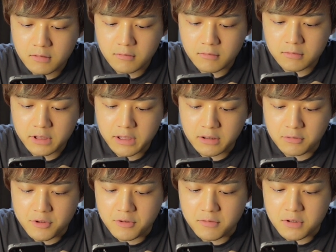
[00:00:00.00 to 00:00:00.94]
ここで木
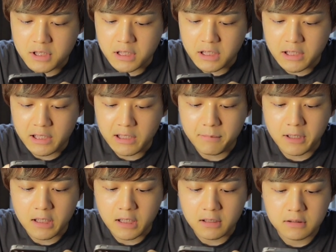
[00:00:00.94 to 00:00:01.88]
の十字入れれ
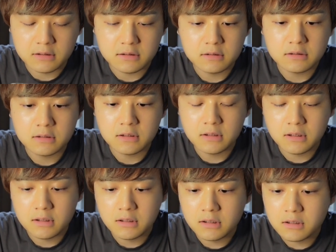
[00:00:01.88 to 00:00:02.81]
ば、
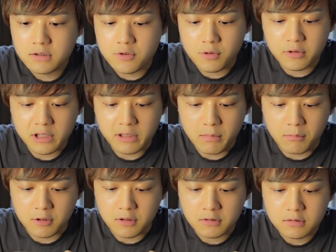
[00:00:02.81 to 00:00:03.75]
超暗闇
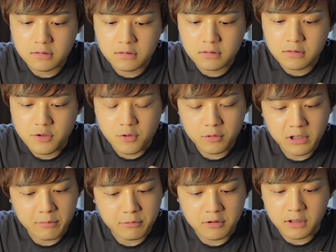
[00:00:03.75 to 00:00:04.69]
も、超
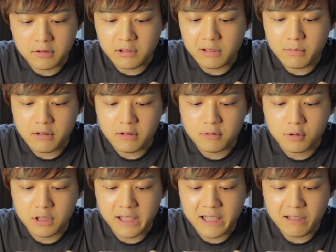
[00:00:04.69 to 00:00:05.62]
暗闇とか暗み、
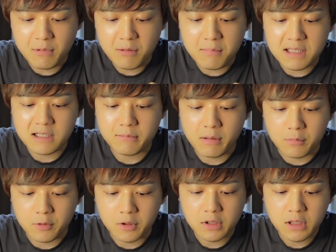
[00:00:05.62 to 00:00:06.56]
暗闇目覚め
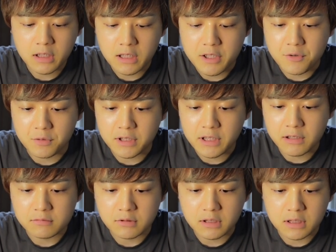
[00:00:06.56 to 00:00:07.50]
も解除でき
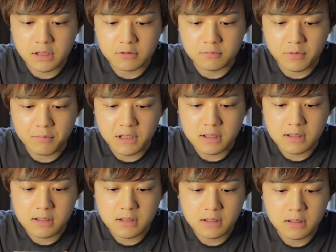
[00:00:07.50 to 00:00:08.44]
るのかなと思いま
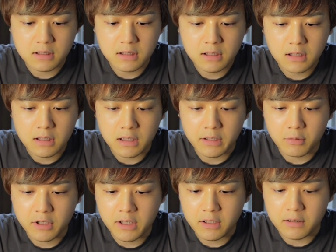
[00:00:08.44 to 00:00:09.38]
す。はい、
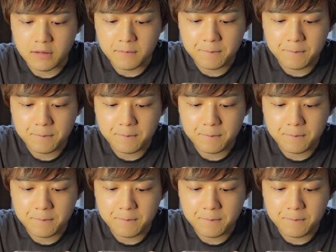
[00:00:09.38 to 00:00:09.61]
OK。